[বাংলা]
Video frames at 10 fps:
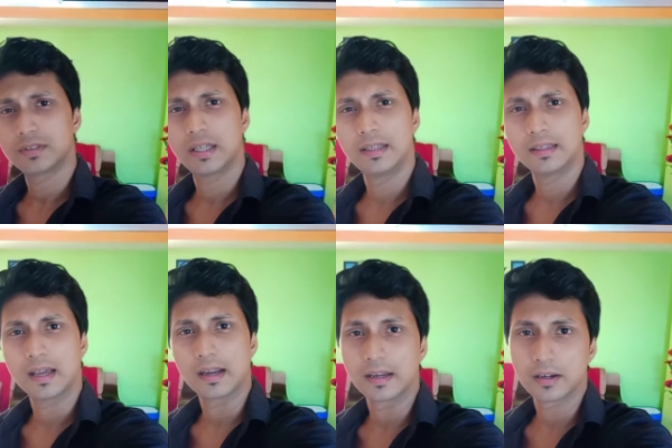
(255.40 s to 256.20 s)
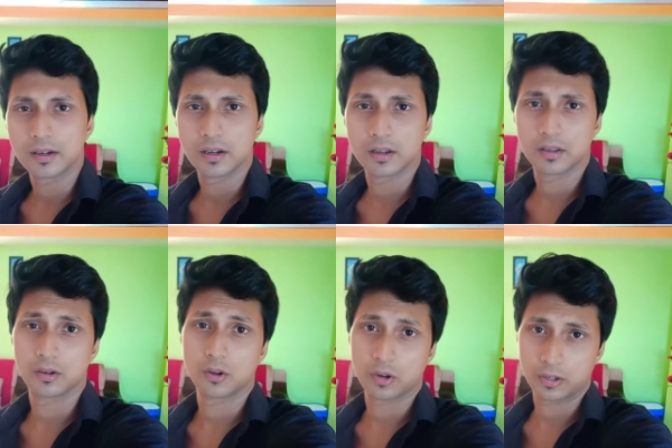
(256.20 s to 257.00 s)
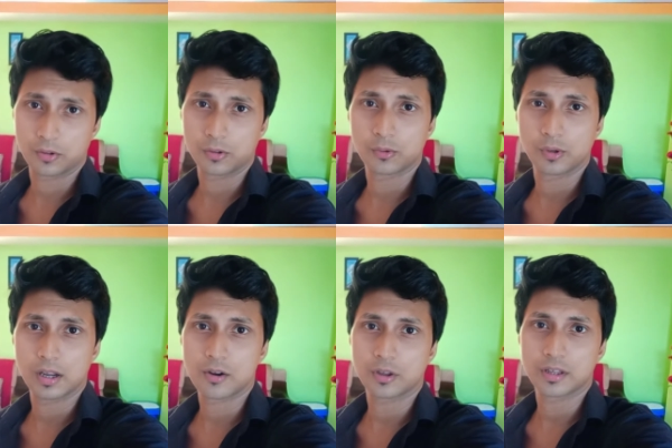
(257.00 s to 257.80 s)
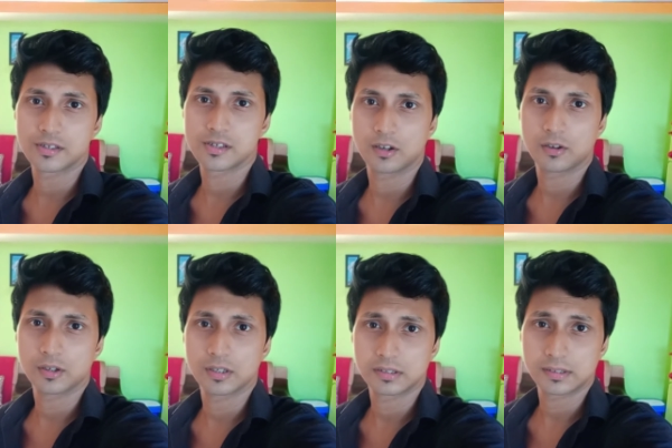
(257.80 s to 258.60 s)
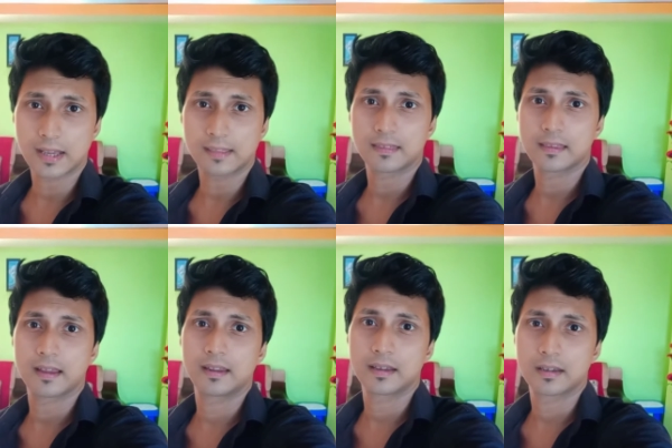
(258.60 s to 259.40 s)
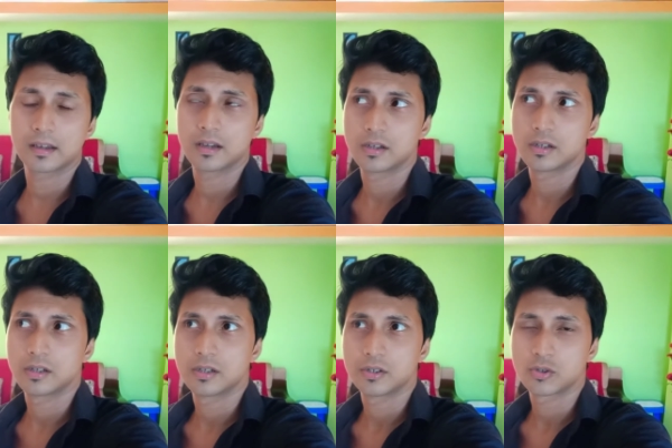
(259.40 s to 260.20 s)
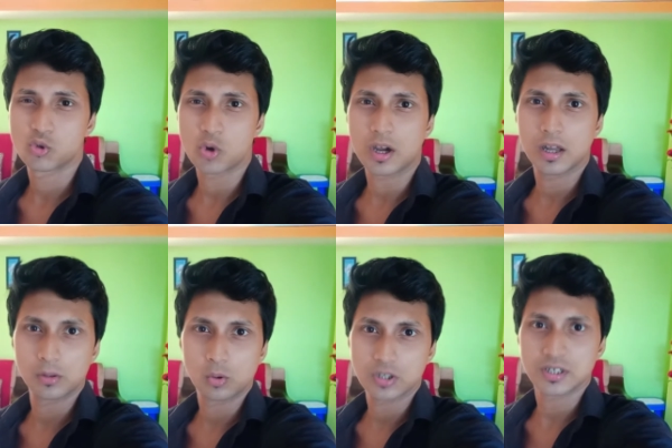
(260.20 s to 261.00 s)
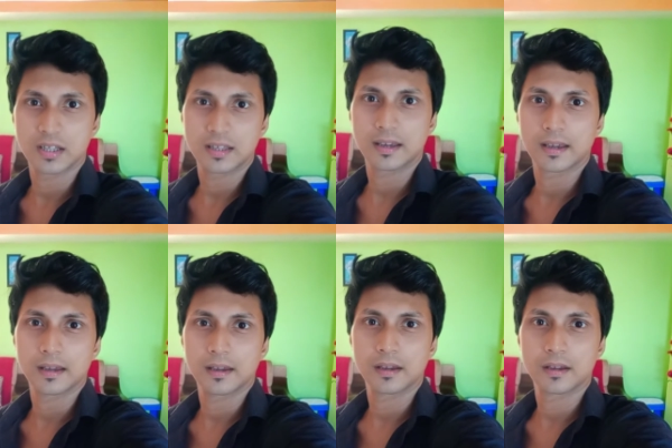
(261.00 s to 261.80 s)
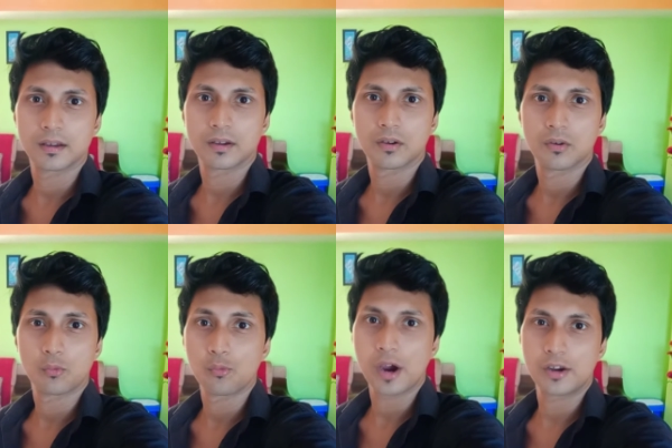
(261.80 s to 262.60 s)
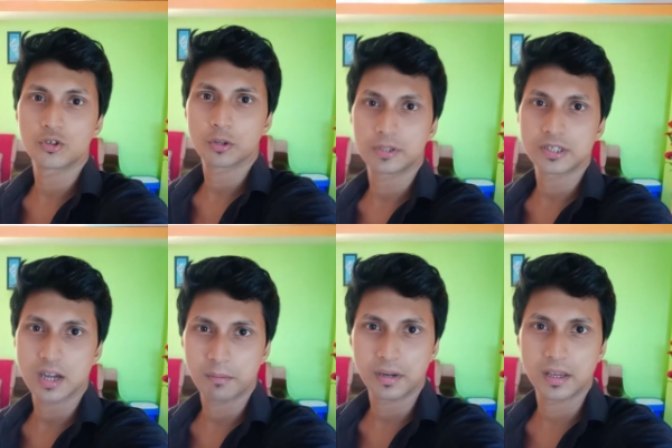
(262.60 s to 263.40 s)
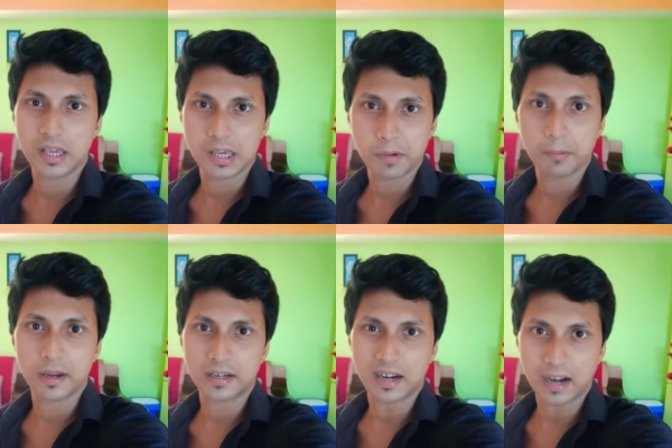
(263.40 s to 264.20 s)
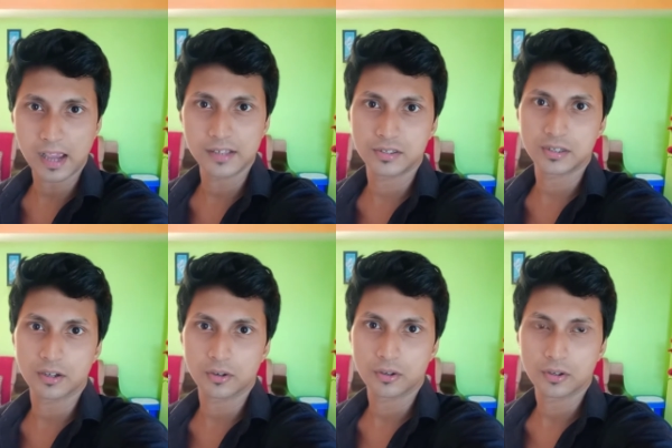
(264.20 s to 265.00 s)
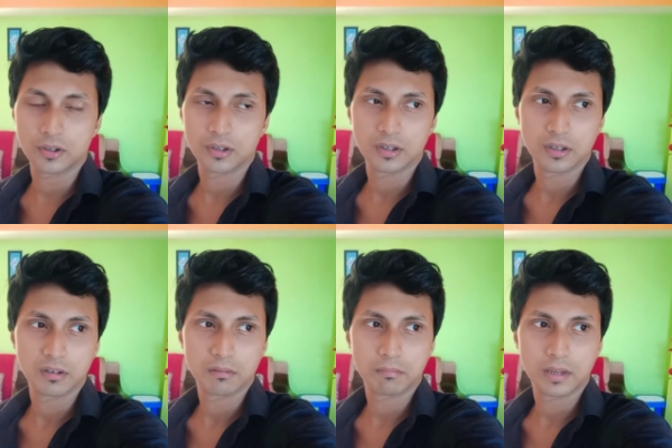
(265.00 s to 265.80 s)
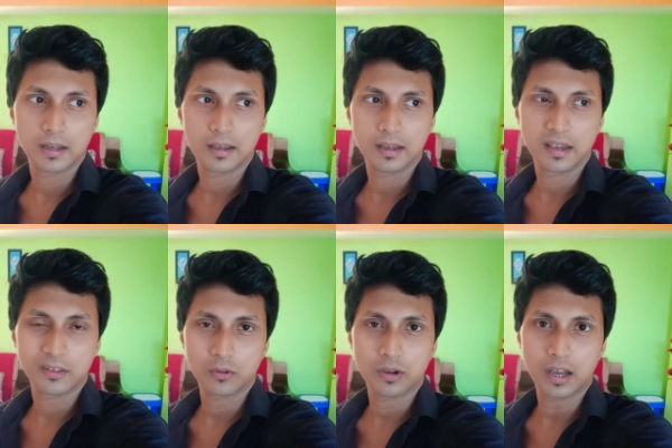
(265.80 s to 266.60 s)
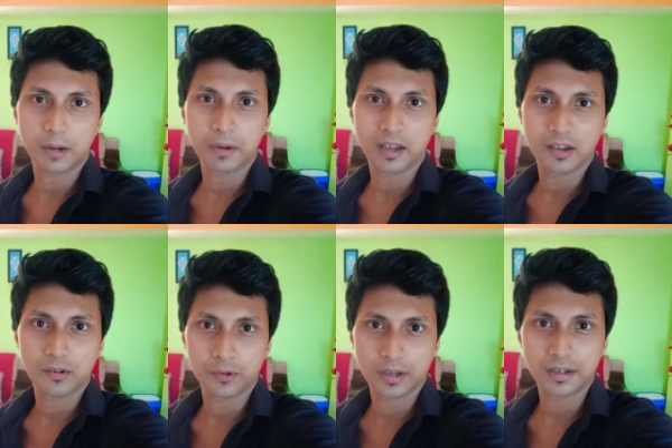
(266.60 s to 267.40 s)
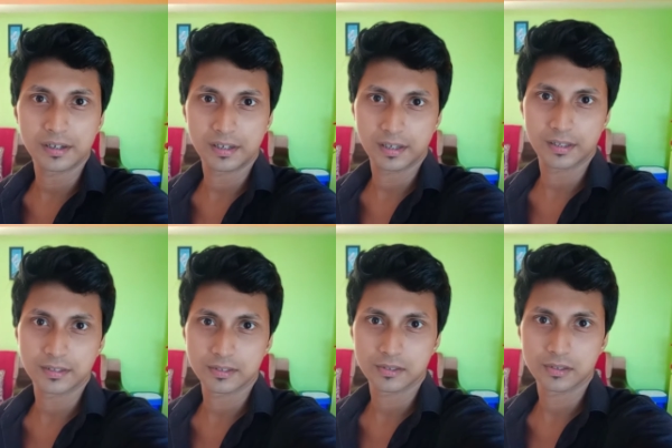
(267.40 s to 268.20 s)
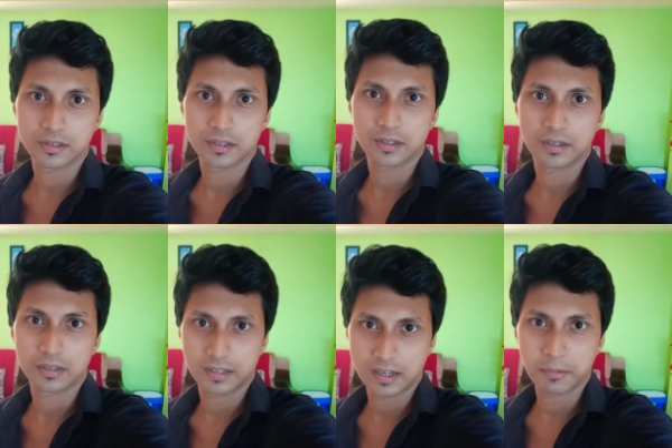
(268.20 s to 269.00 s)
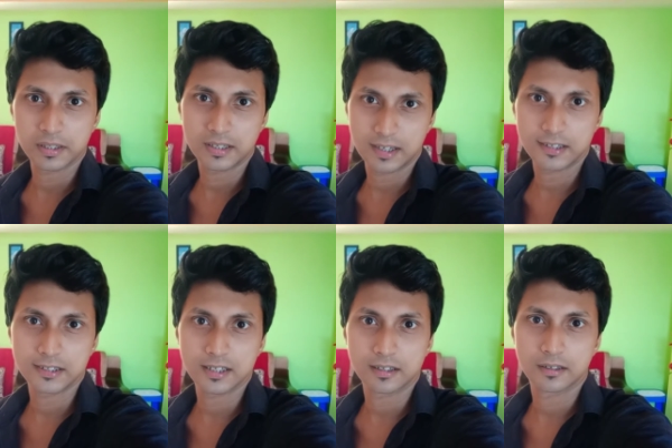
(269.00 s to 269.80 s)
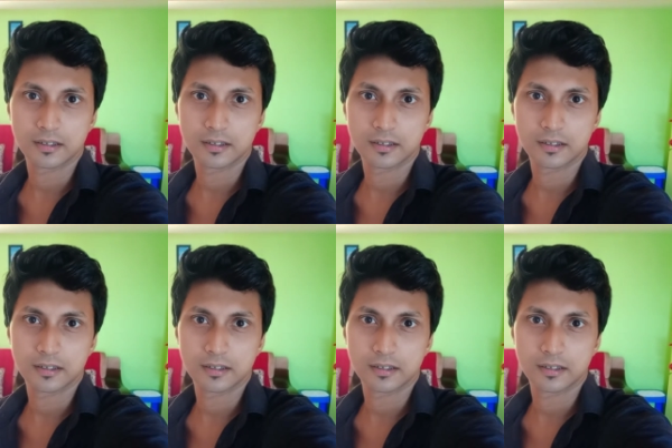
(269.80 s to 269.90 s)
তিন তারিখ লকডাউন খোলার কথা ছিল চার তারিখ সকাল দশটা থেকে ওয়াইন শপের সামনে এইভাবে একটা লাইন ছিল মানে এত খারাপ লাগে উই আর ইন্ডিয়ানস এটা আমাদের ট্রেডিশান